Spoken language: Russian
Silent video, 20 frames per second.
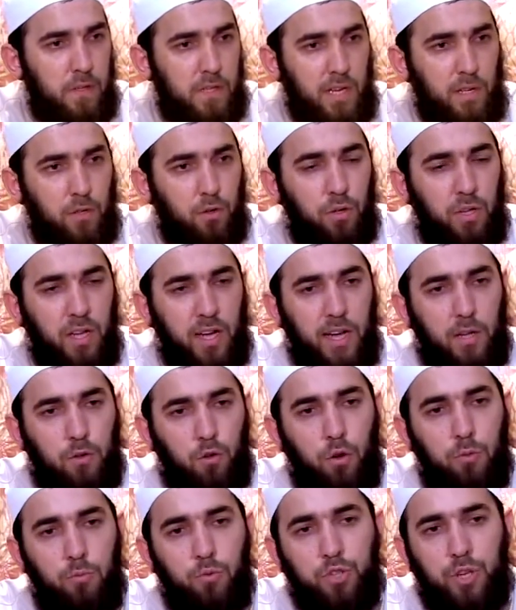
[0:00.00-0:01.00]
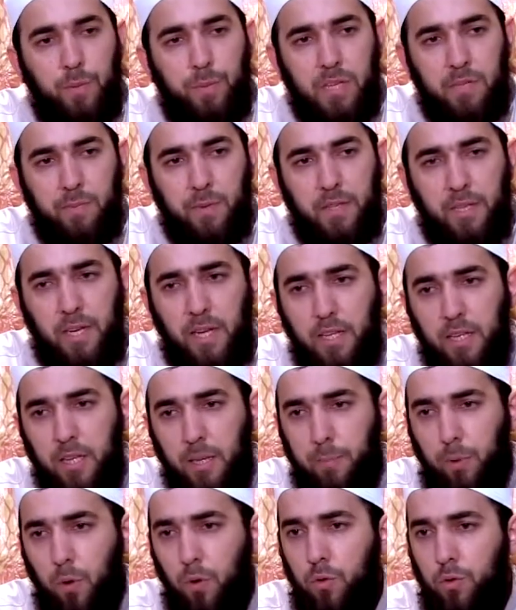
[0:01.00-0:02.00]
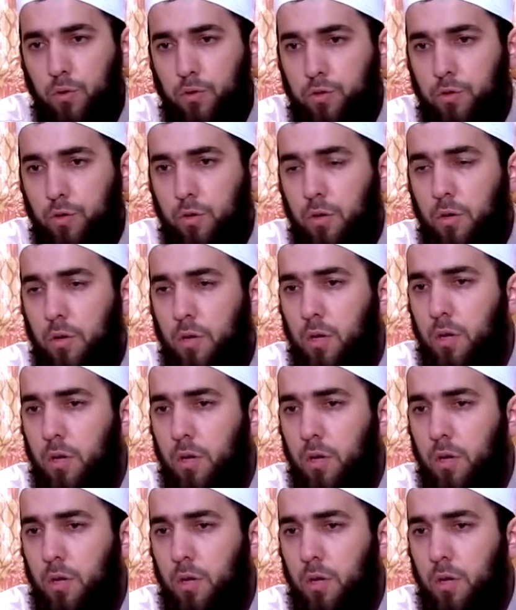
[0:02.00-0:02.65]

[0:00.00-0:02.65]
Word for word: на которого можно посмотреть и полностью